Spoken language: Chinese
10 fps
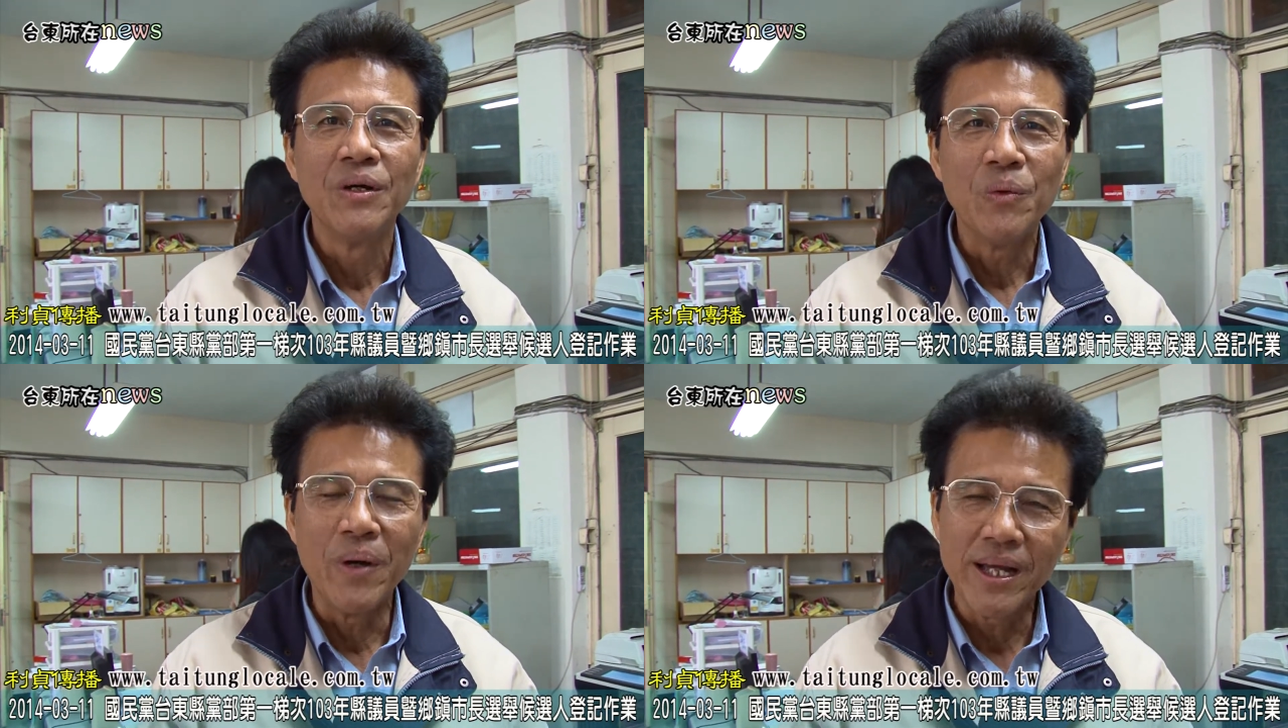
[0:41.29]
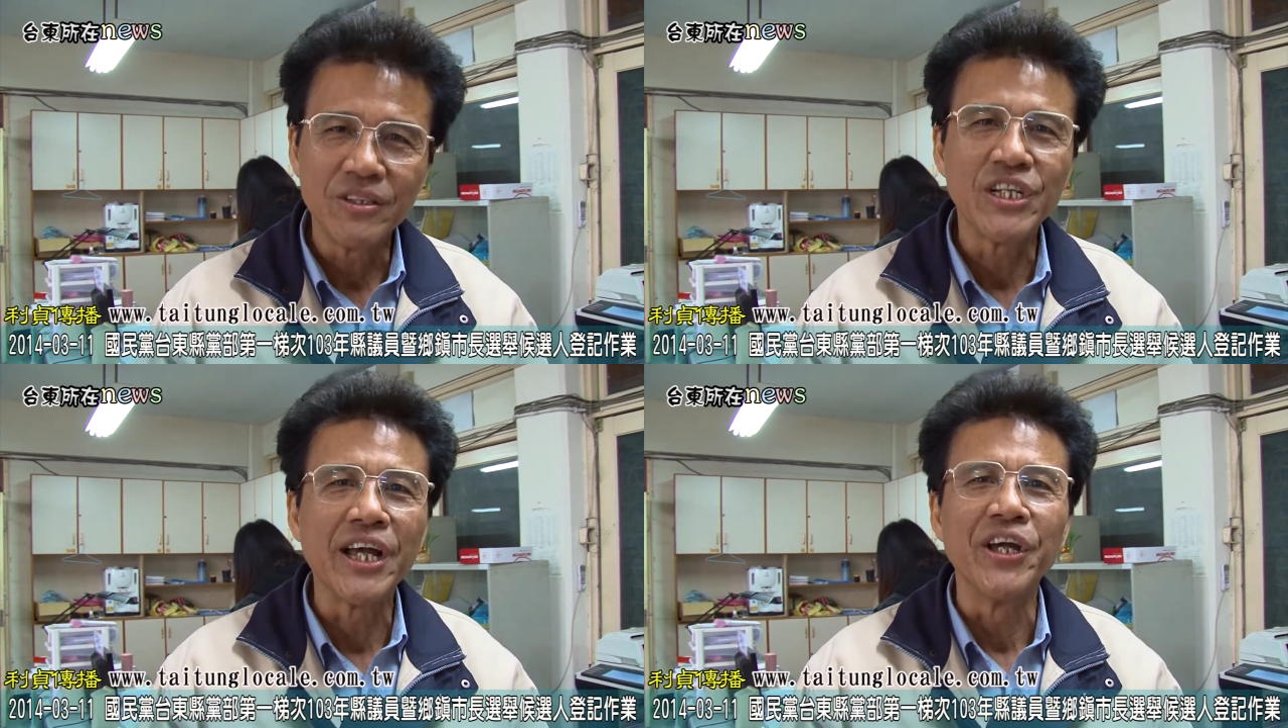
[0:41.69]
我还要
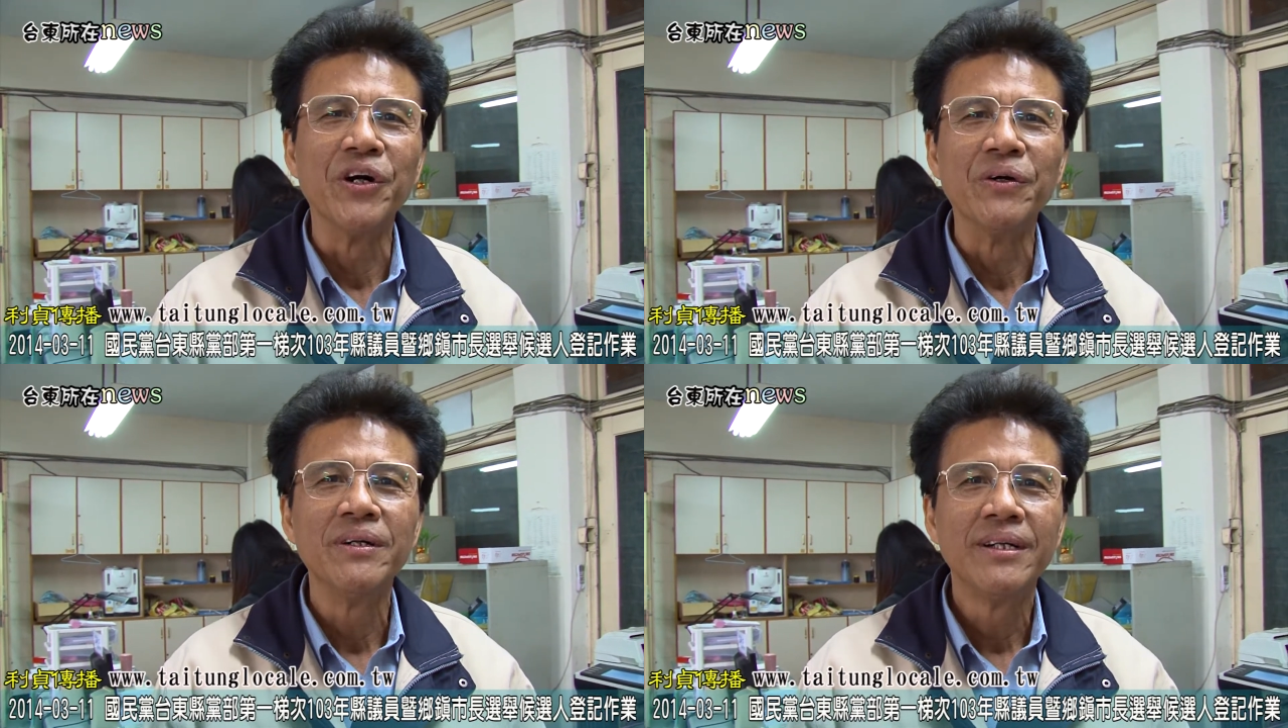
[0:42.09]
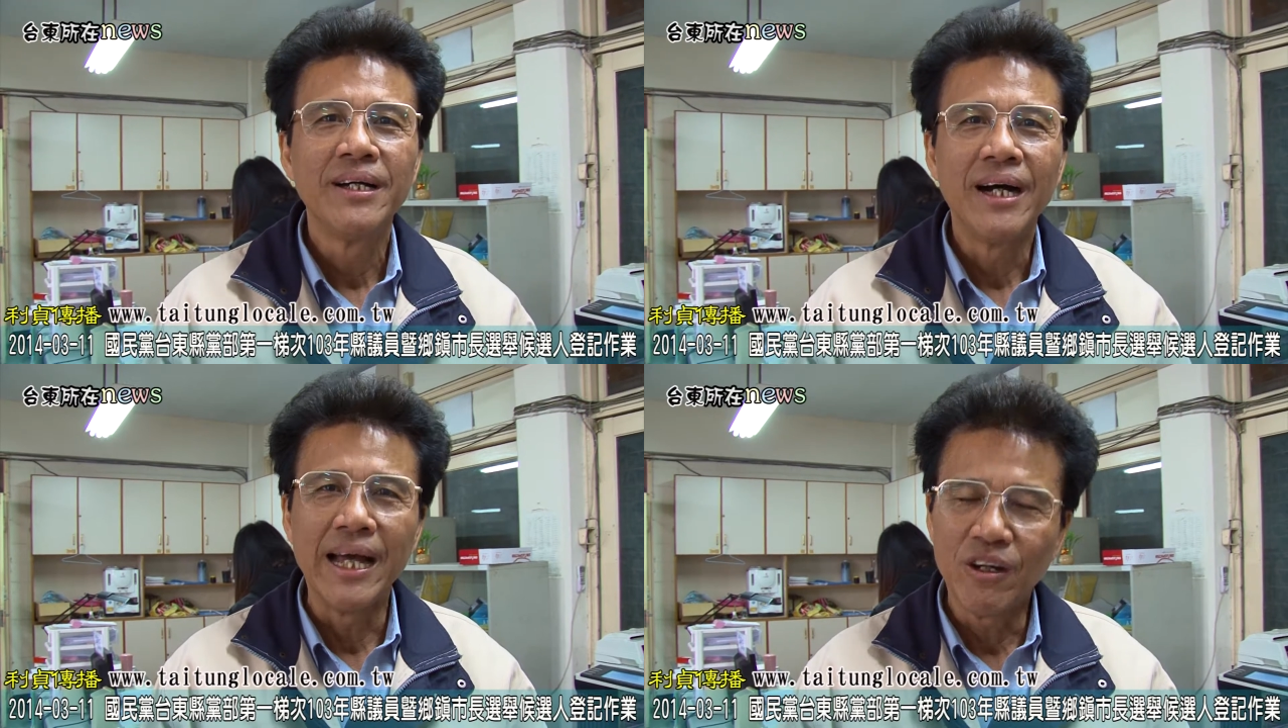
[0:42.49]
加油。
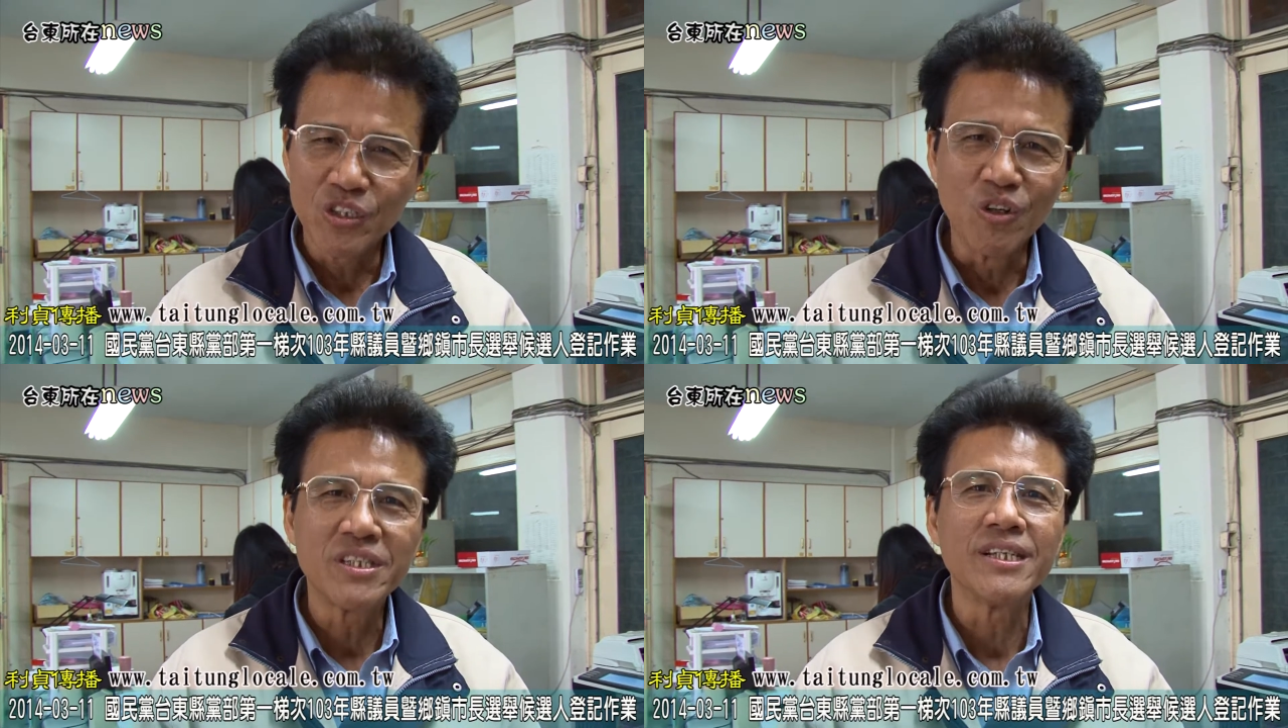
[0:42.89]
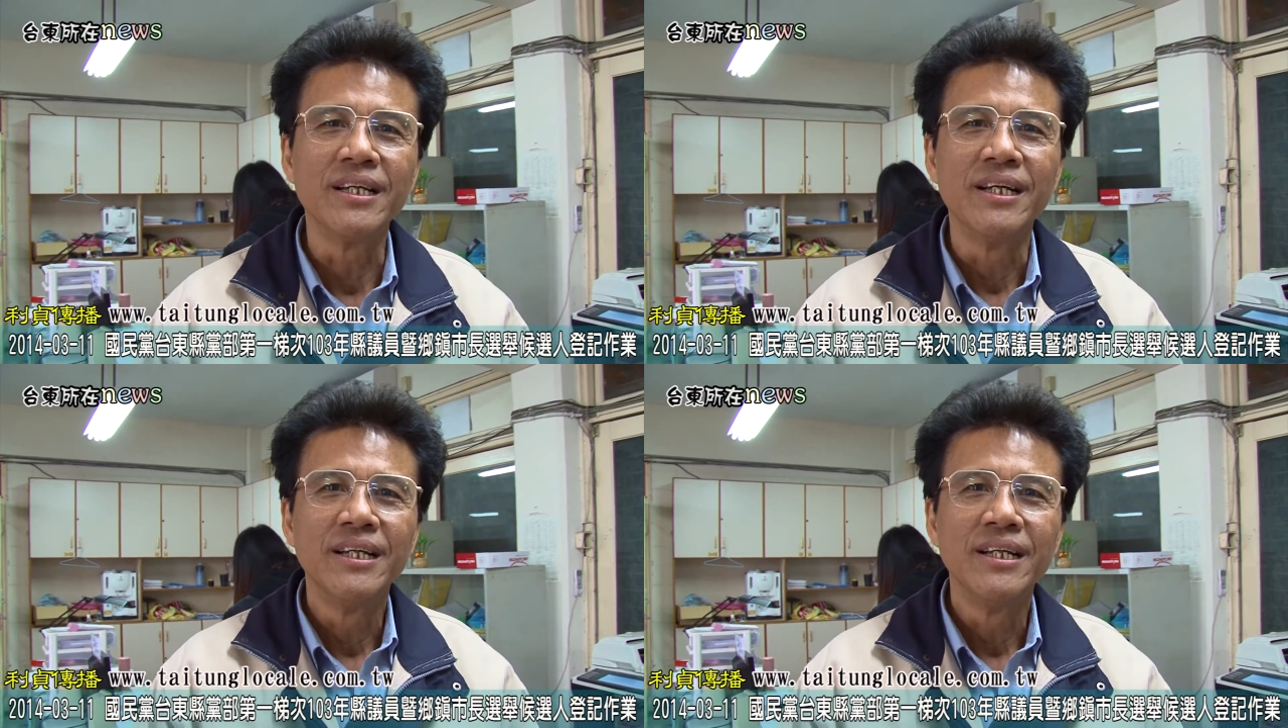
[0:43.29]
还要冲刺。